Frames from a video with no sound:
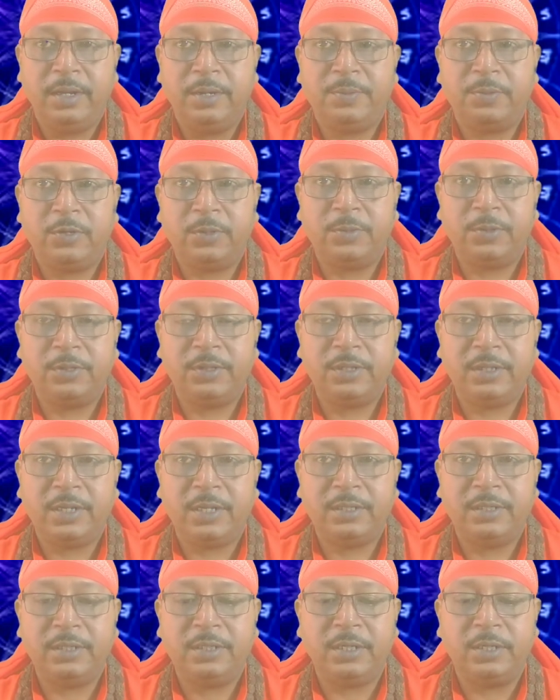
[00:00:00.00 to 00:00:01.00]
এর পরবর্তী
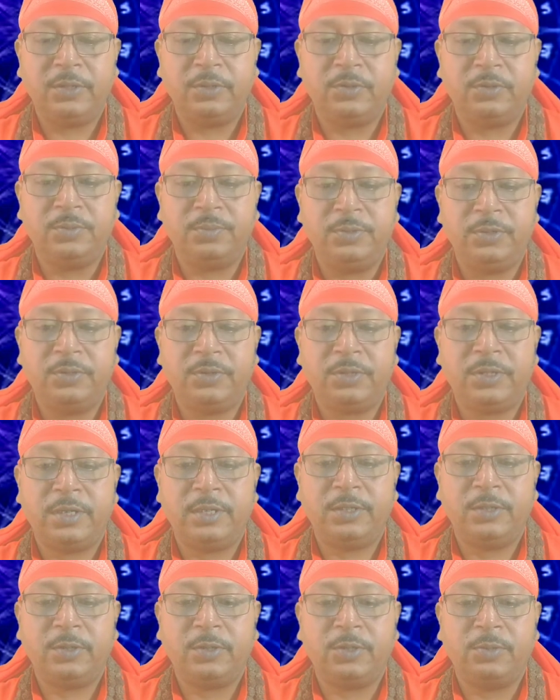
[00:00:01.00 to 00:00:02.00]
রাশি সেটি হলো বিশ্ব
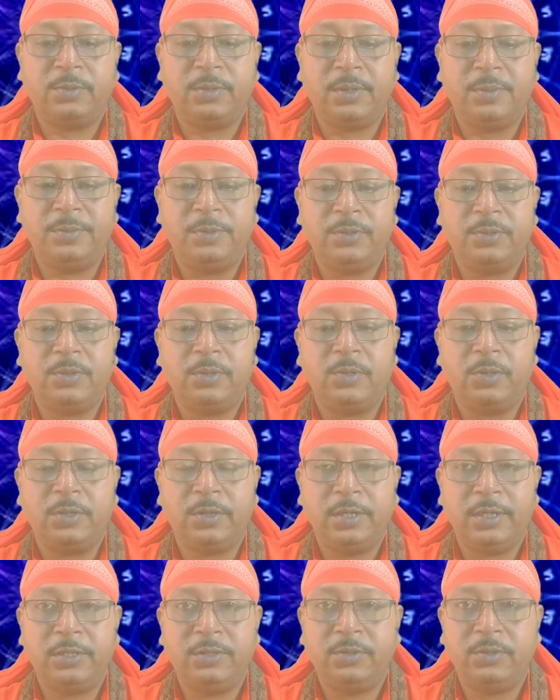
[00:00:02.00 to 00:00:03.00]
রাশি অথবা বিশ্ব
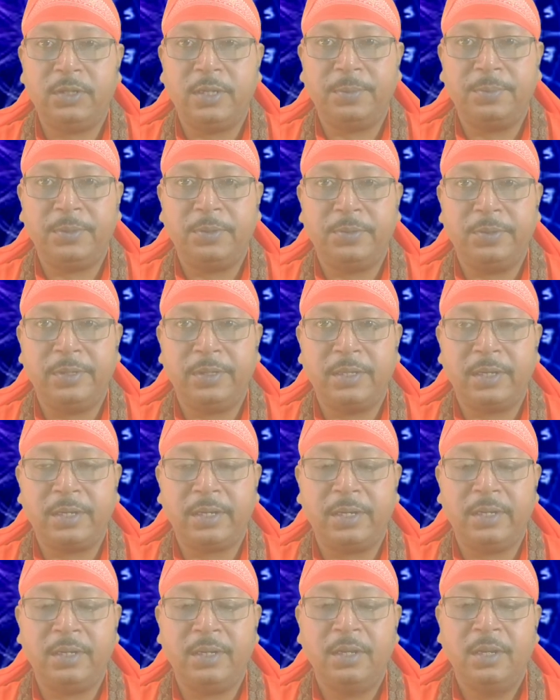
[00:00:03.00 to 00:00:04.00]
লগ্নের যদি আপনি হয়ে
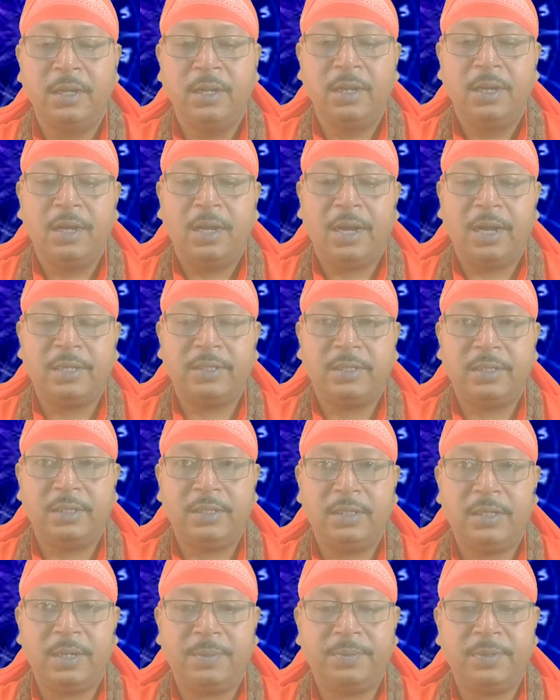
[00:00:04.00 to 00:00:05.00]
থাকেন আজকের
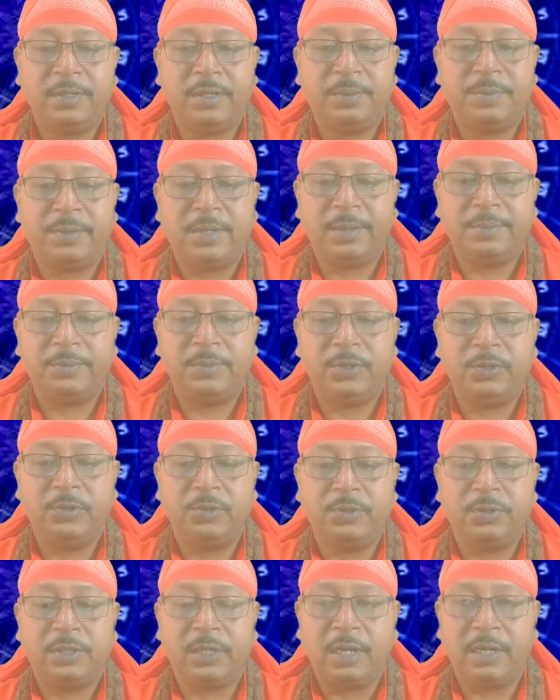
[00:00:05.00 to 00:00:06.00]
দিনে আপনাদের প্রাপ্তি
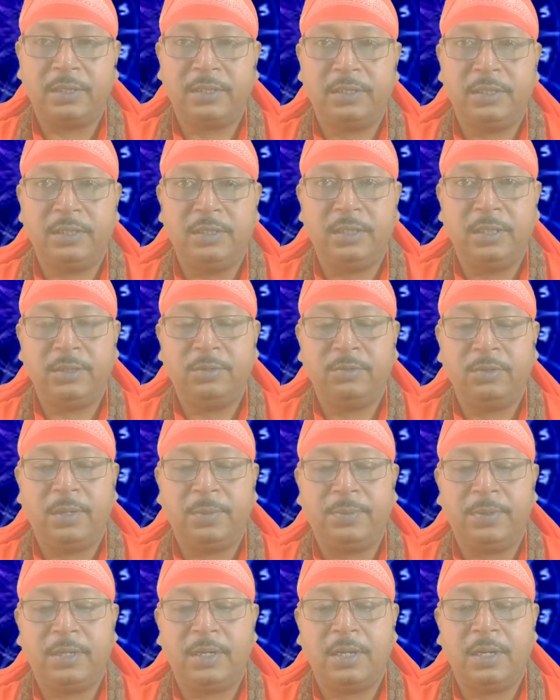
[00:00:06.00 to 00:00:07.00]
যোগ থাকছে যেহেতু
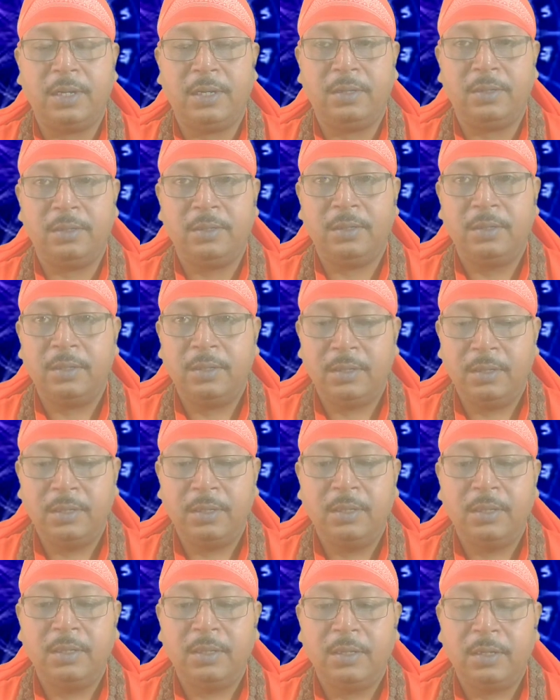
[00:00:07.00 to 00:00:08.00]
আপনারা
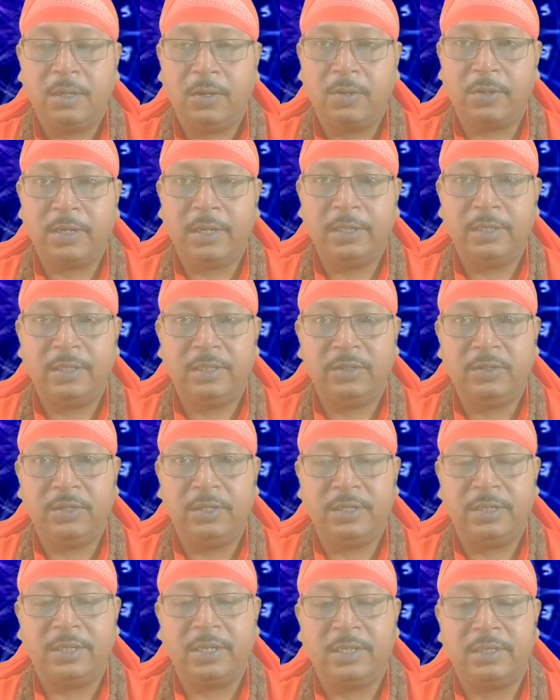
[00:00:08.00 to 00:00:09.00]
লটারিতে যদি
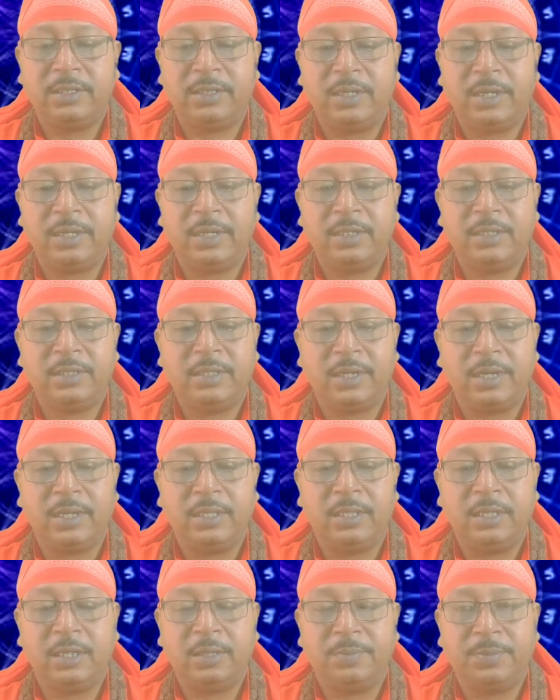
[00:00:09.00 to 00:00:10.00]
ইন্টারেস্ট রাখেন
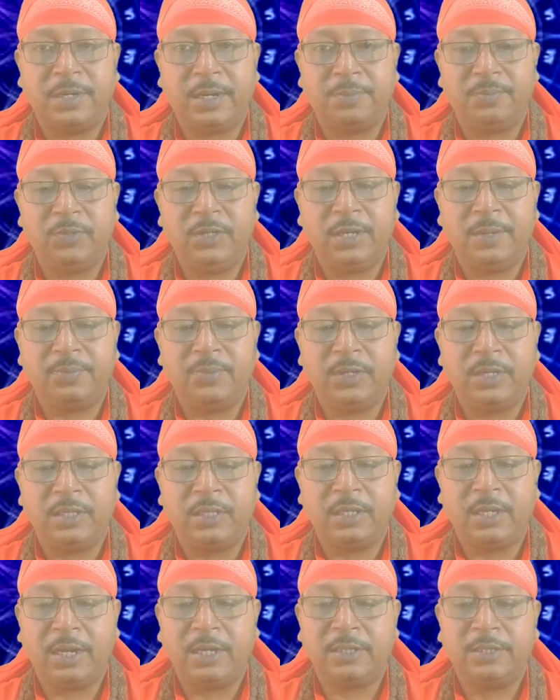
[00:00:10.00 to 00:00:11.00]
সেখান থেকে প্রাপ্তি
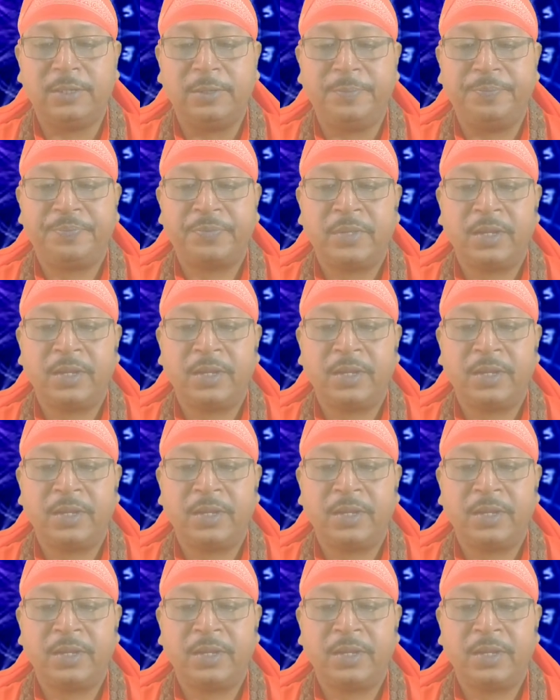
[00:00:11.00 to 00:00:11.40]
আপনাদের থাকছে